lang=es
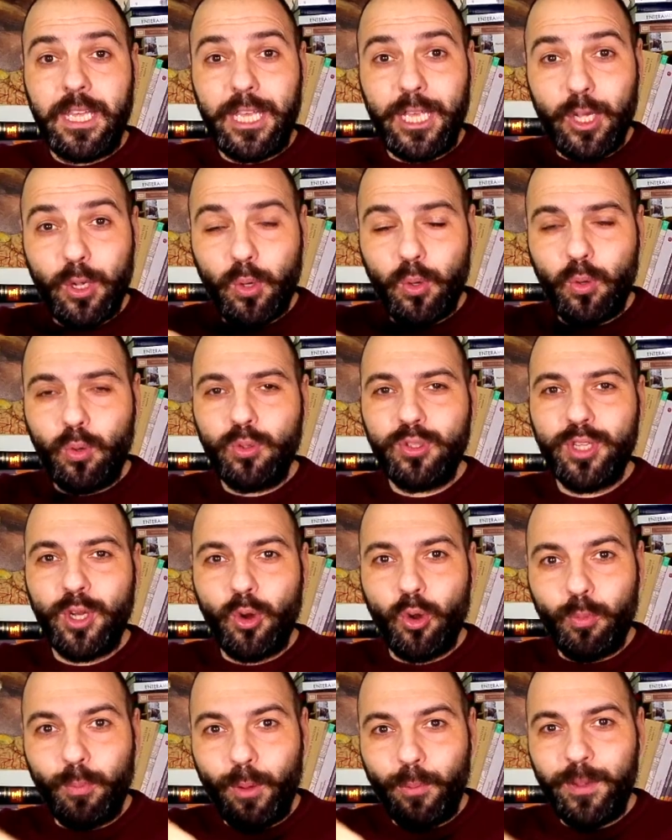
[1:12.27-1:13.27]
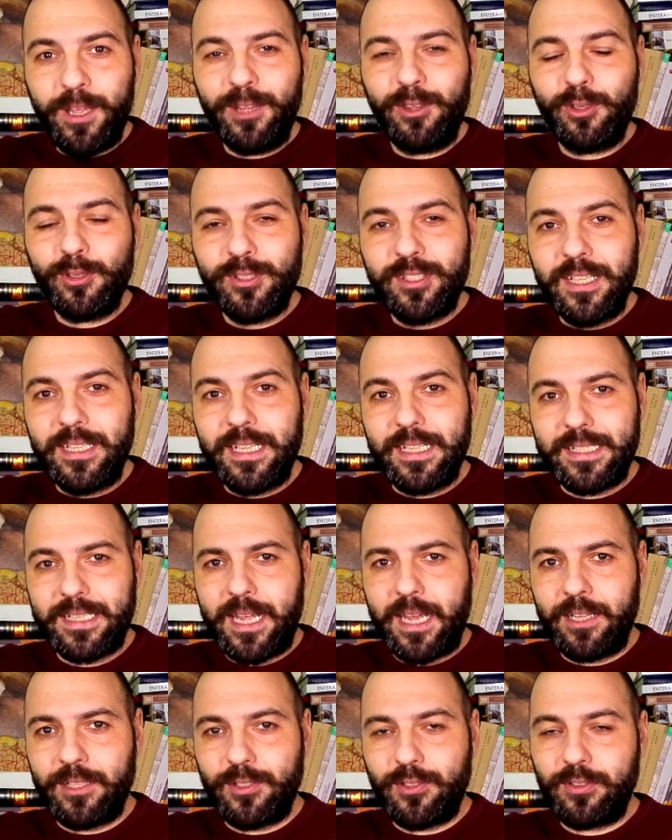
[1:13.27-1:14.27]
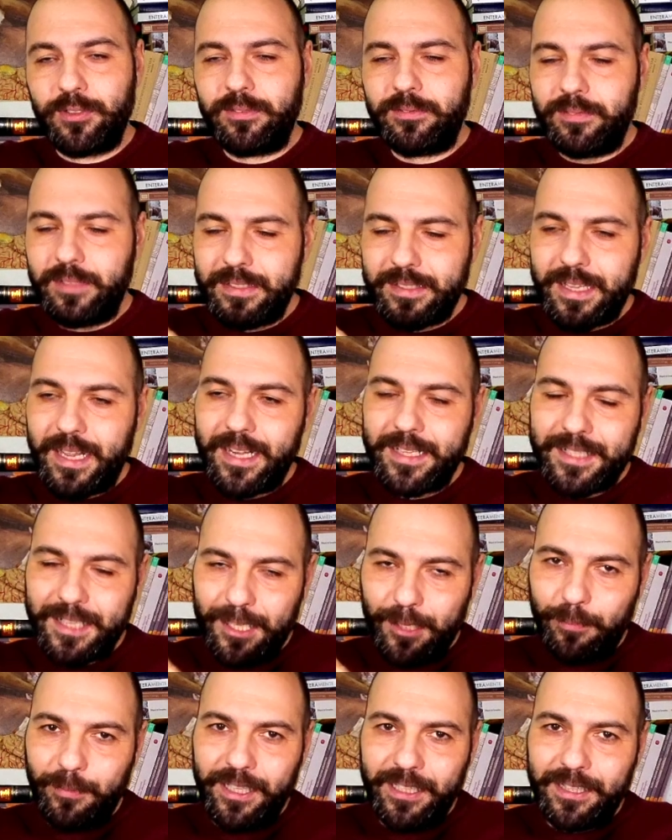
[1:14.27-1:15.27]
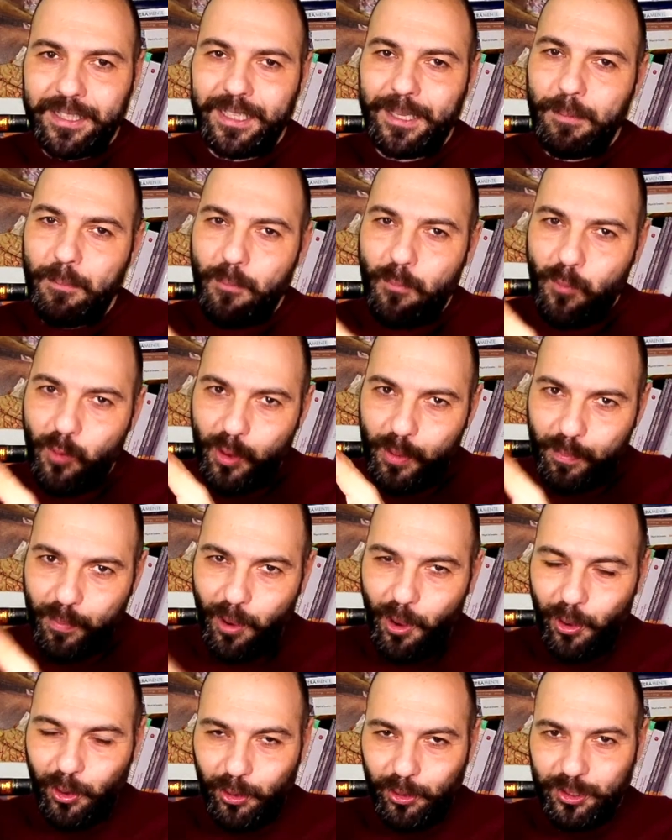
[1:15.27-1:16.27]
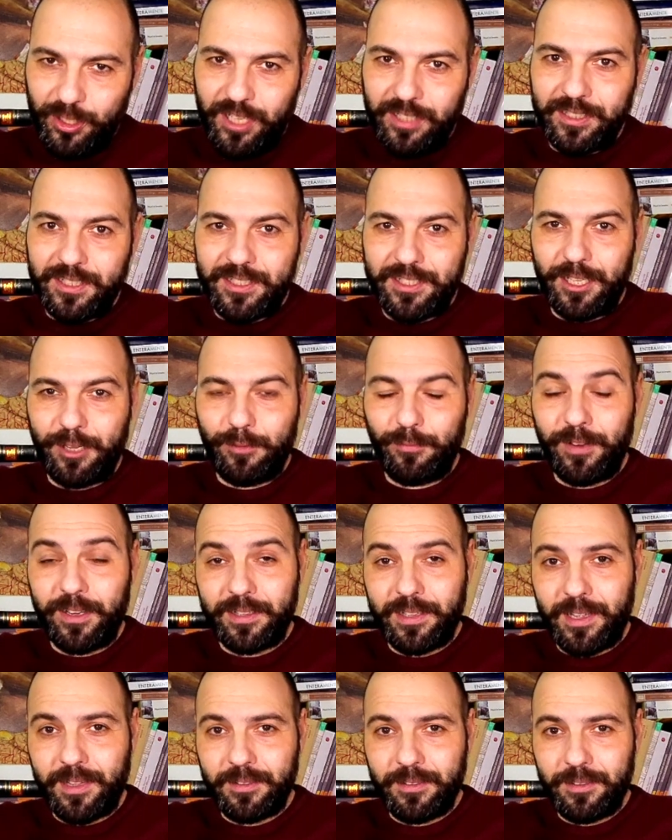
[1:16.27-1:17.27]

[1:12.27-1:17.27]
Incluso en los momentos de descanso, desgraciadamente muy pocos a decir verdad,